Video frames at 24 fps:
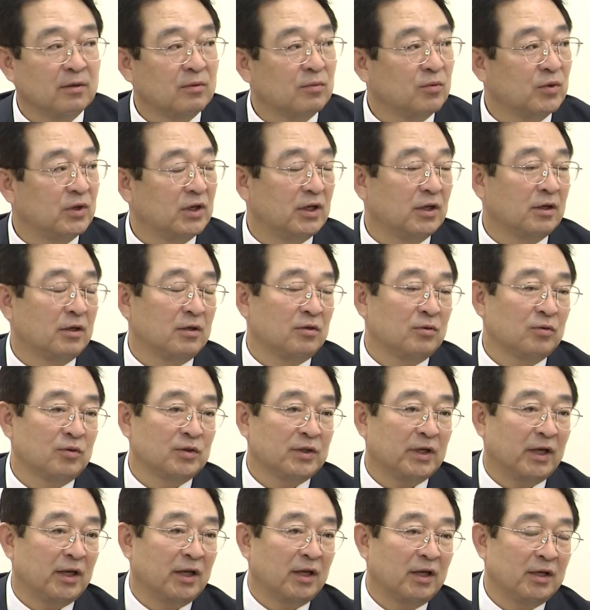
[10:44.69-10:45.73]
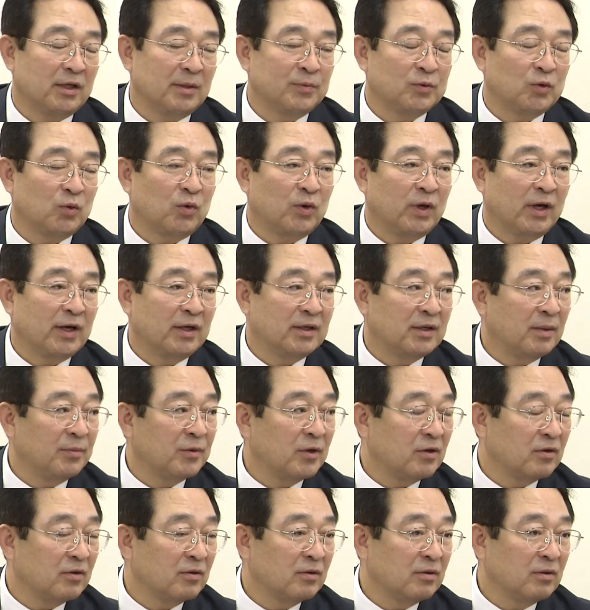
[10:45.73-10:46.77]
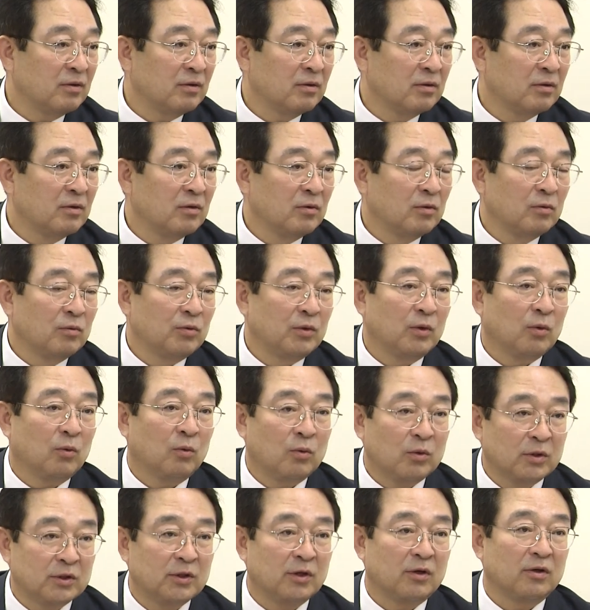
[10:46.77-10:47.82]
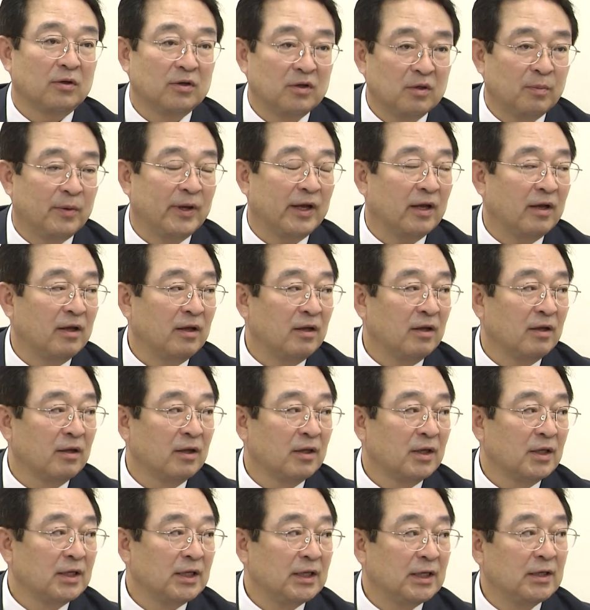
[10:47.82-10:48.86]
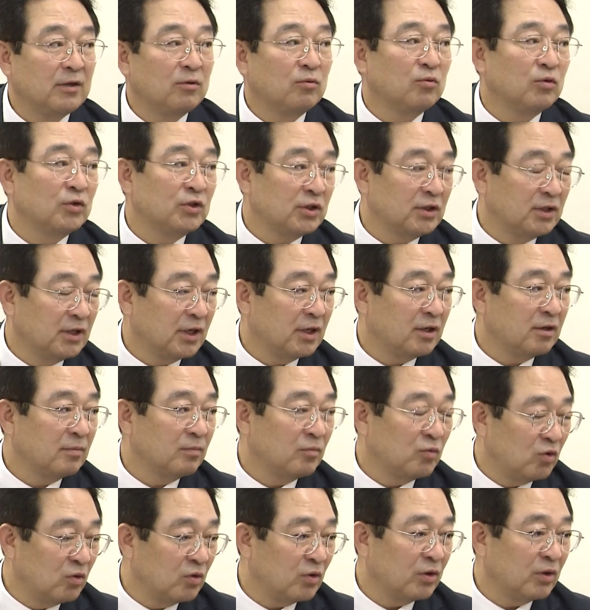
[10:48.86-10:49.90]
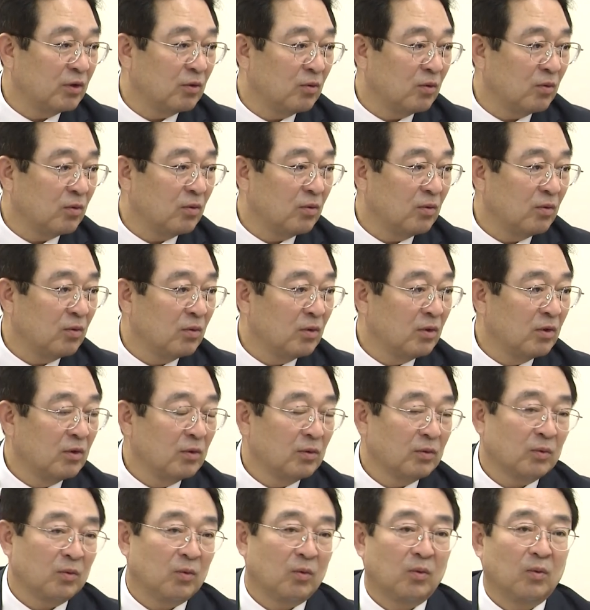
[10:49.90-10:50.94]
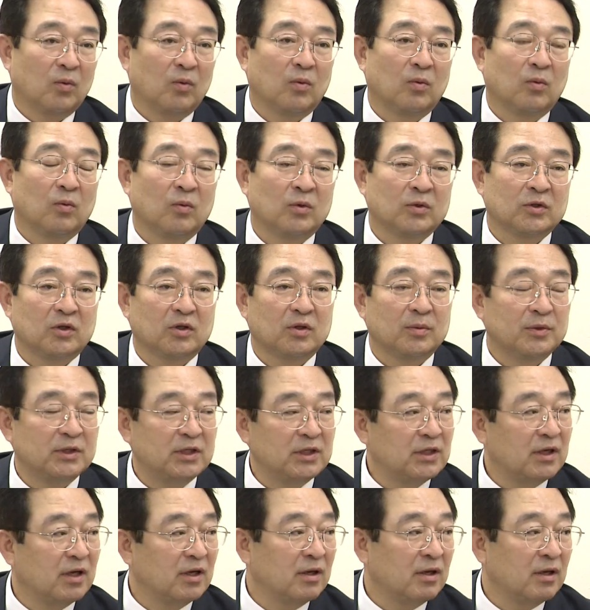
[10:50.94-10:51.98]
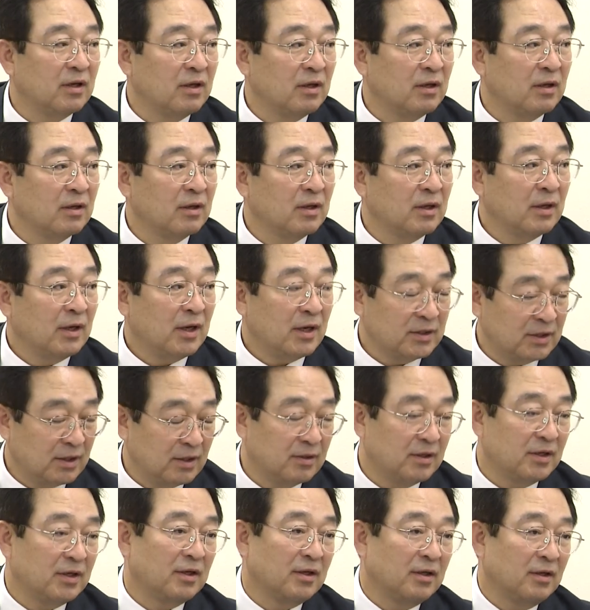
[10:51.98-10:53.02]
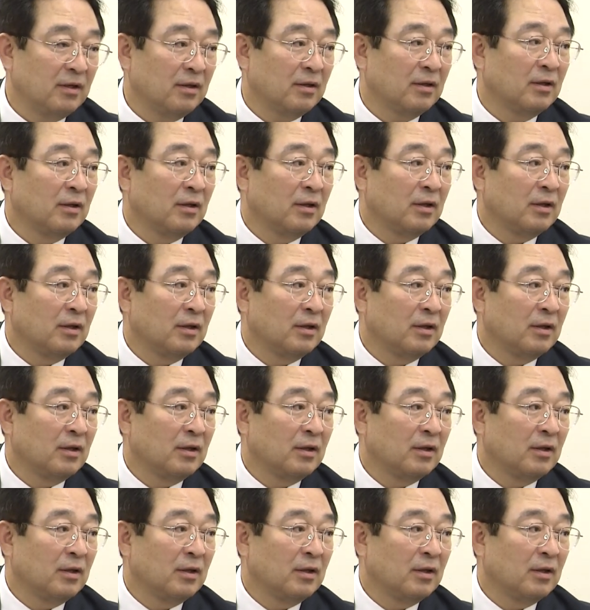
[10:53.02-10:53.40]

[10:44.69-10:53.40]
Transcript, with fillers: 우리 기숙사에 입소를 하게 되면은 우리 옥천읍의 인구 증가는 물론이고 또 옥천읍 시내에 학생들이